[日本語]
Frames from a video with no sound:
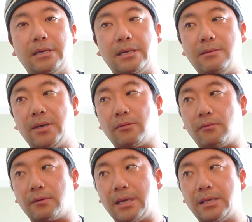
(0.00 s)
え今の
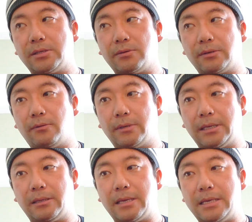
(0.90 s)
この現状はどう
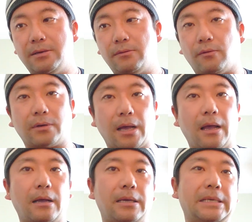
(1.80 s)
なっているのか、